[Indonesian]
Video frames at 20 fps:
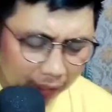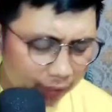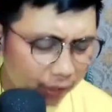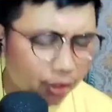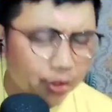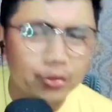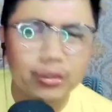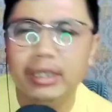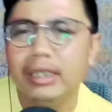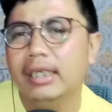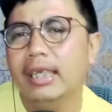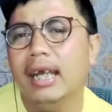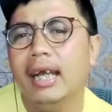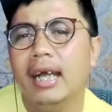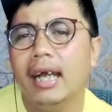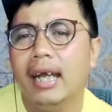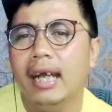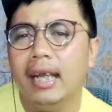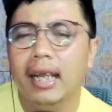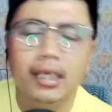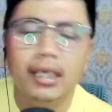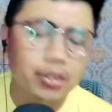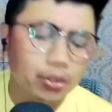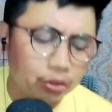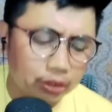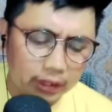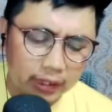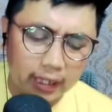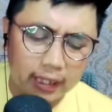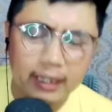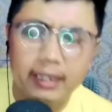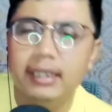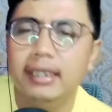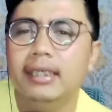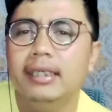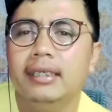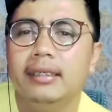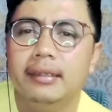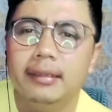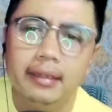nah gitu kita langsung saja
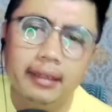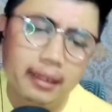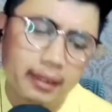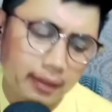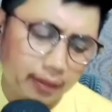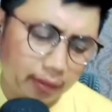ke